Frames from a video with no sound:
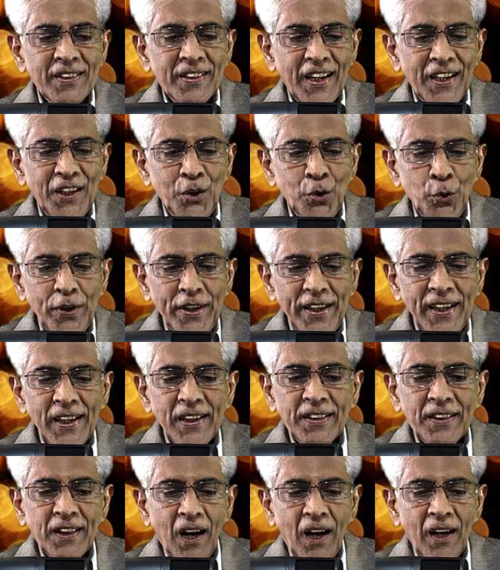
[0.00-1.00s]

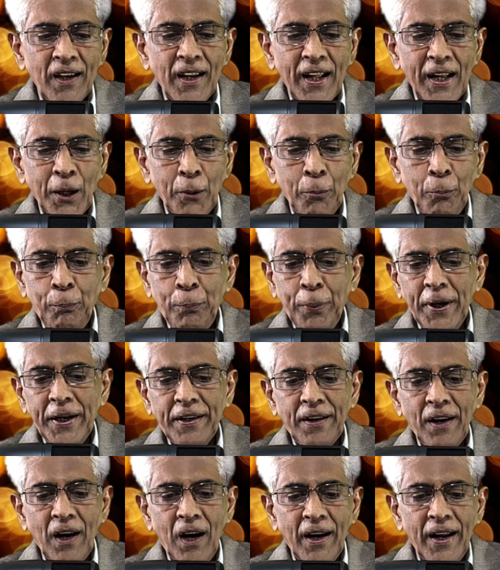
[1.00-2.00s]
தன்னுயிர் தான்
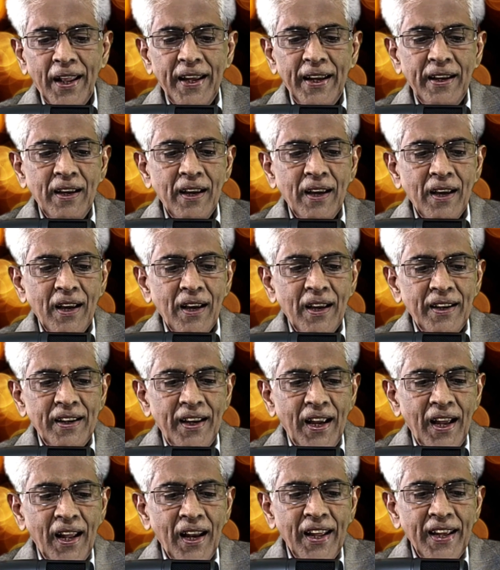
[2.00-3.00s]
அறப்பெற்றானை
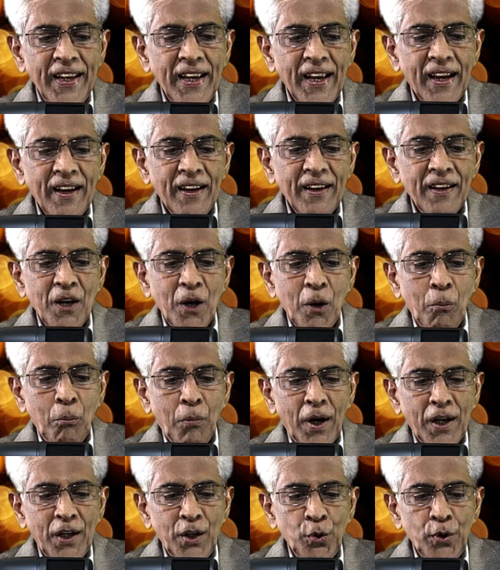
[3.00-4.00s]
ஏனைய
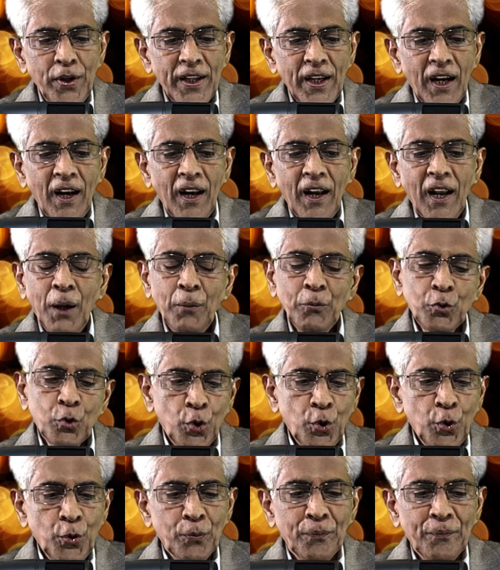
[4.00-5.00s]
மண்ணுயிரெல்லாம்
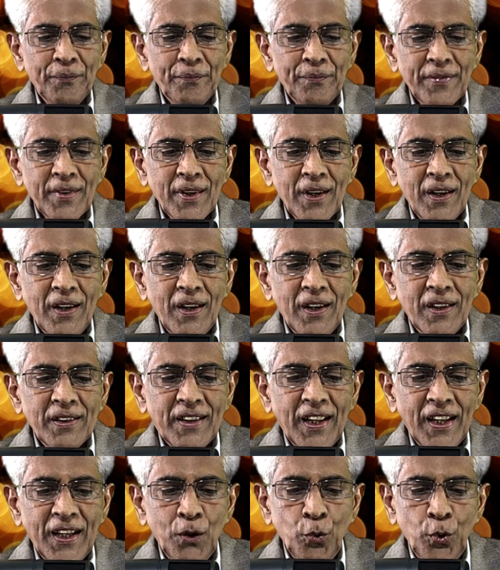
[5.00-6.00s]
தொழும்
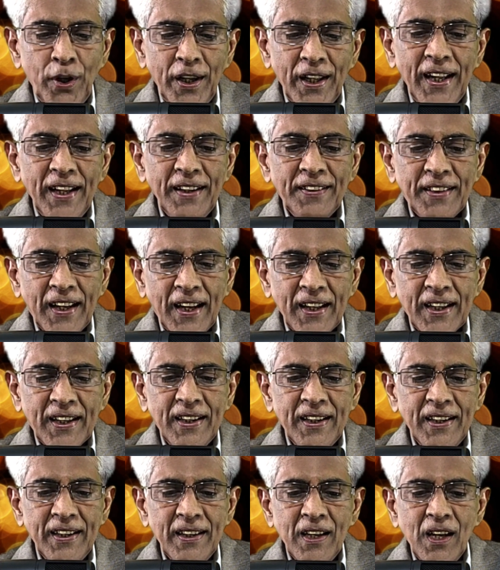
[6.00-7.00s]
தன் உயிரை
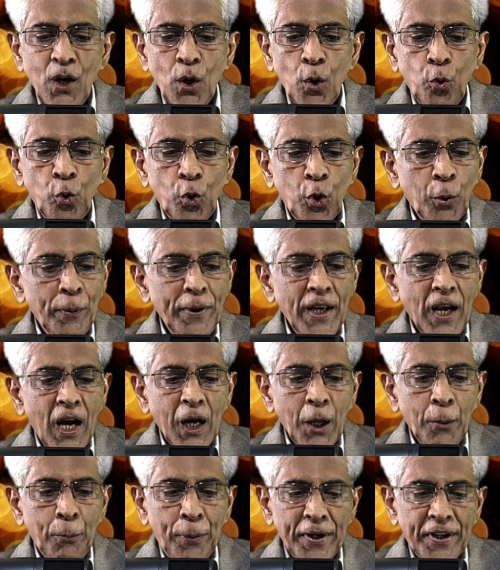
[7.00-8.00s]
தனக்கு
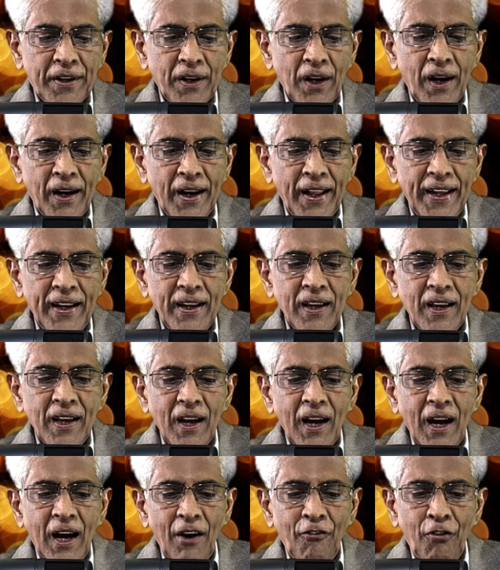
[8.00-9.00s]
உரிமையாக பெற்றானை
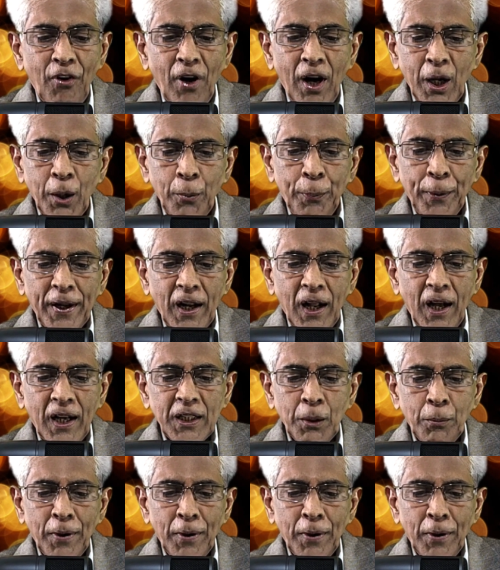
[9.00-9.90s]
அவ்வாறு பெறாத